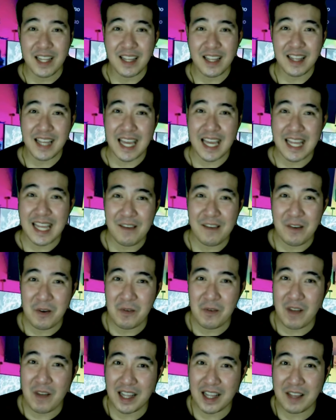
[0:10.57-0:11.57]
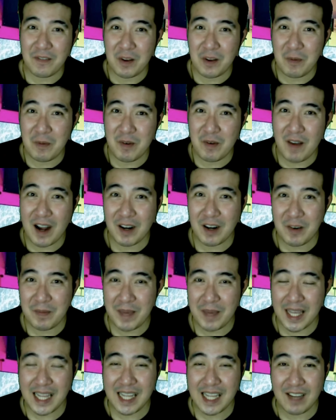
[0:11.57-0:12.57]
this is KJ Abinum Vlogs, a Filipino reactor
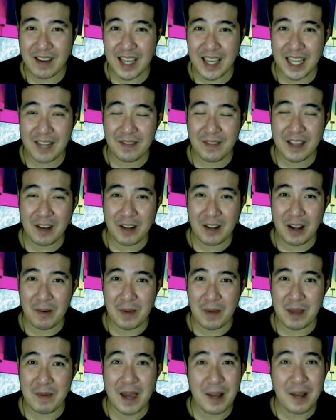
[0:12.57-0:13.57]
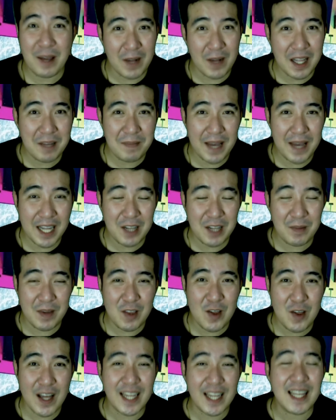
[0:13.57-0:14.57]
based here in Kingdom, of Saudi Arabia and welcome back to my
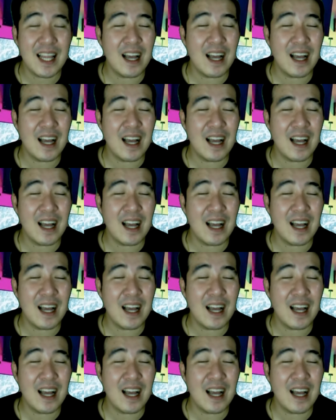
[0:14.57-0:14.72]
channel.